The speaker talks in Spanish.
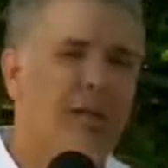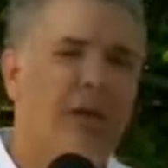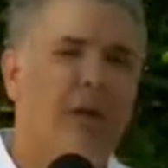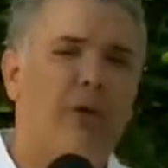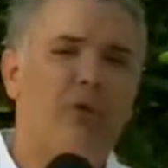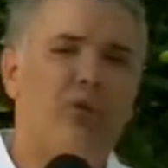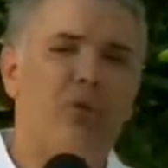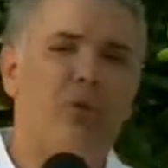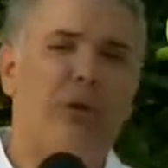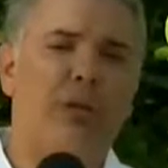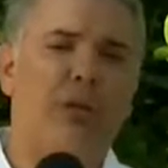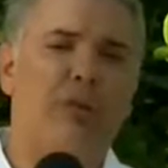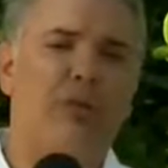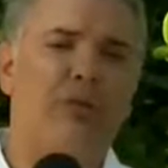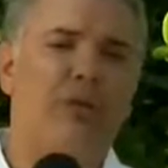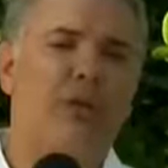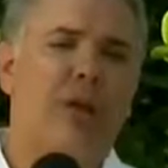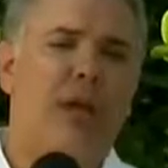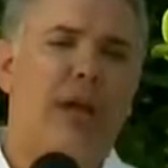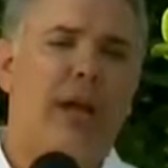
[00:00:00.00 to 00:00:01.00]
la
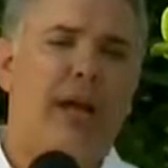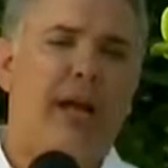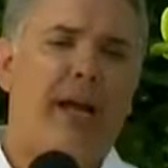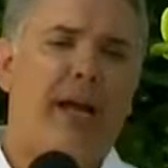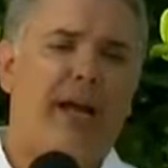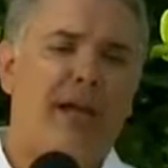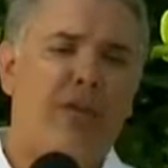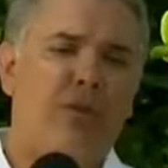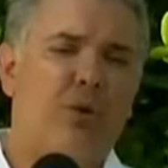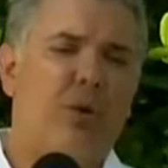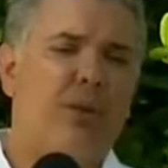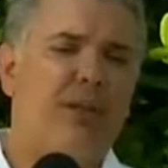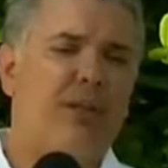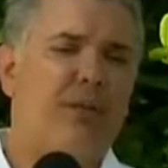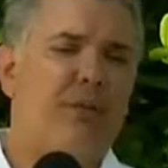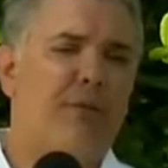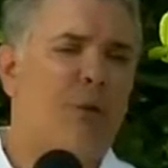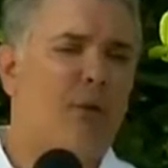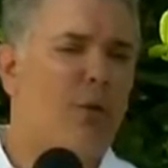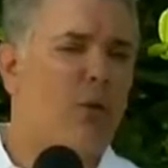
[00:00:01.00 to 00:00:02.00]
democracia a
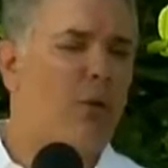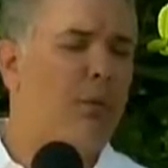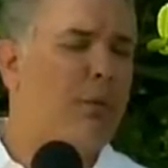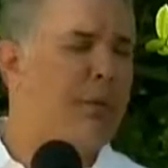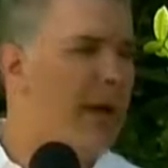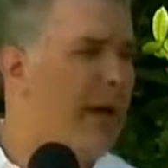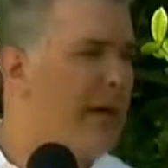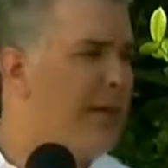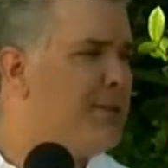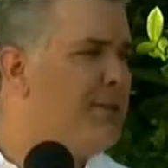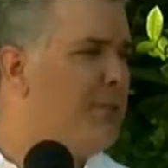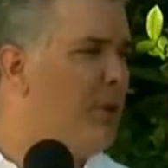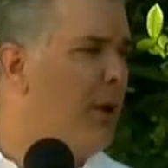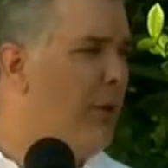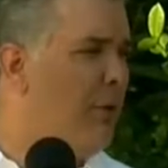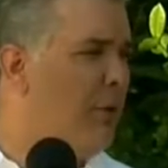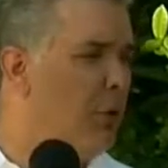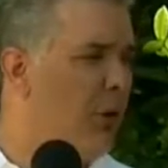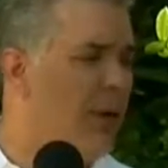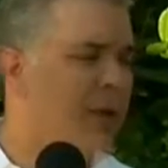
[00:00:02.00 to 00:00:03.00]
hacer los esfuerzos
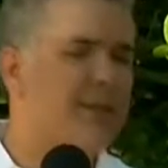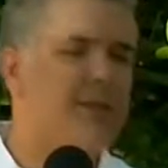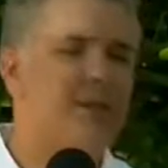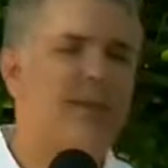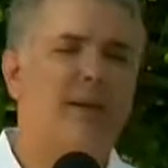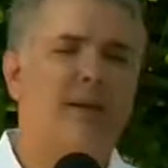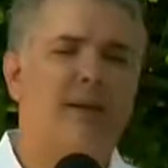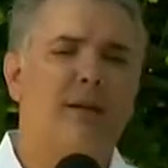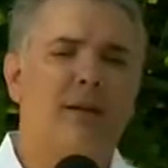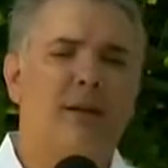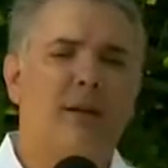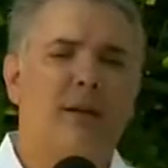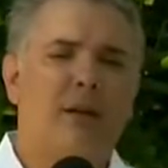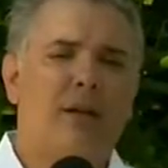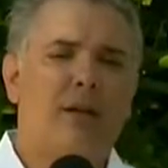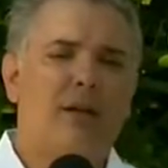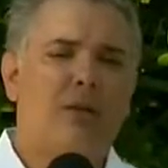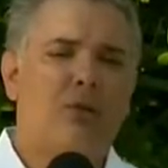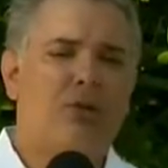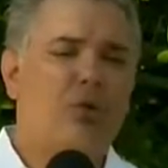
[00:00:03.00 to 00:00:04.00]
necesarios para que se
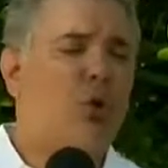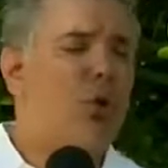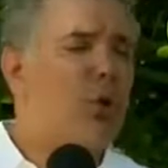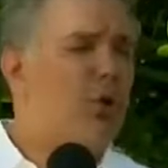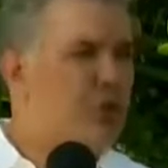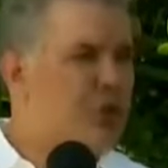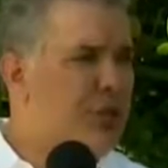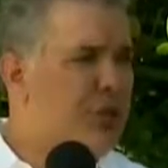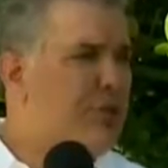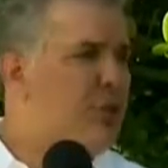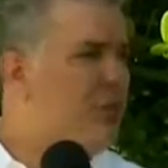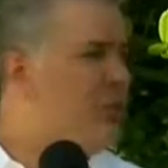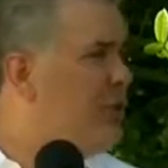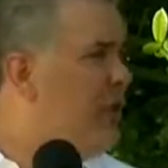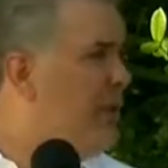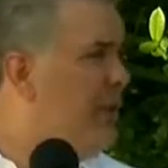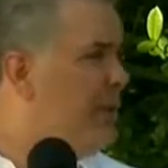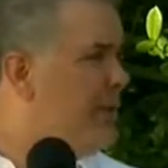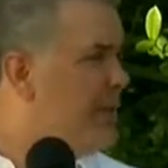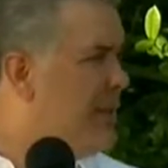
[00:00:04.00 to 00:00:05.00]
restablezca el
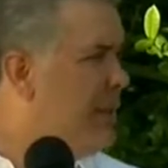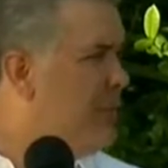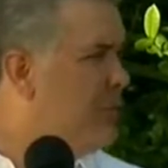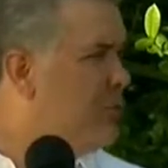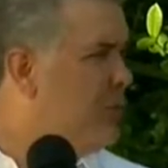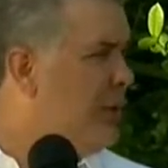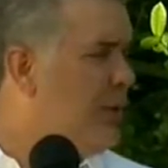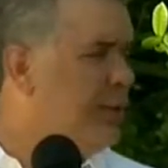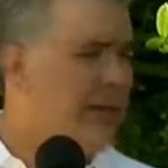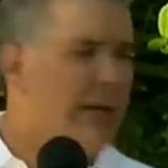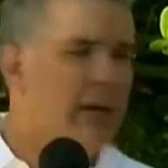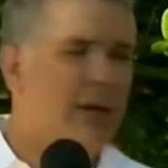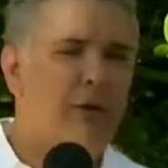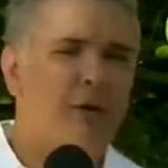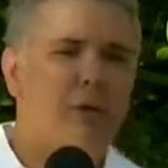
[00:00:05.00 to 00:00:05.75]
orden constitucional en